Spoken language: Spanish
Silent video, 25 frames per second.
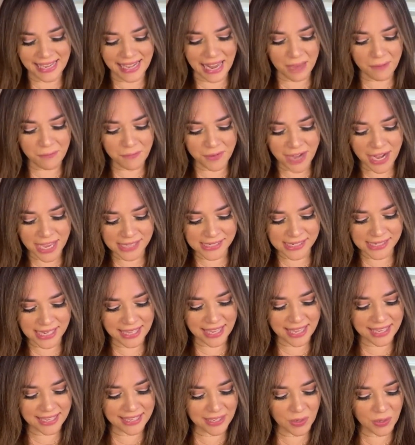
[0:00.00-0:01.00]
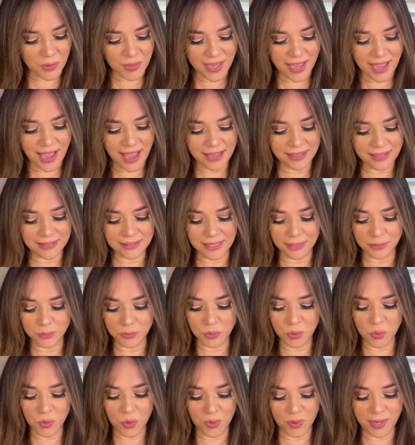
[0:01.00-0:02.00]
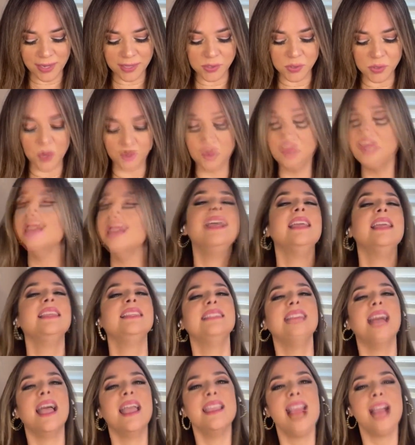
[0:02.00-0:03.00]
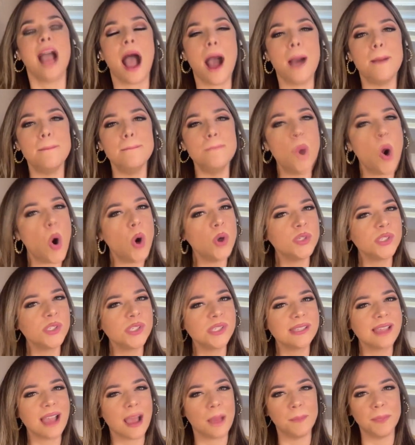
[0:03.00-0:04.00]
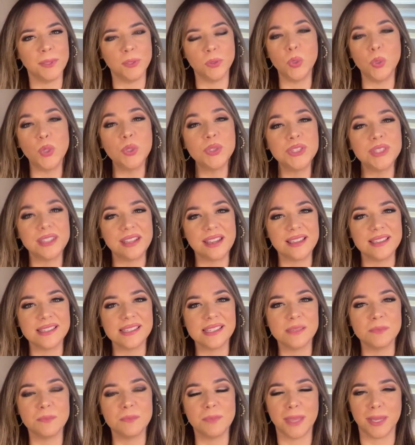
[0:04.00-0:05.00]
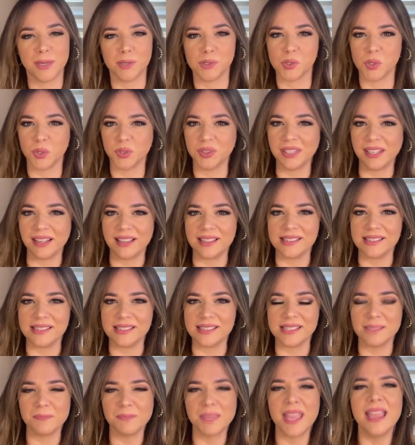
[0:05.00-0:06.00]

Y la frase que quiero dejarte en tu corazón está en Amós capítulo 3, verso 3.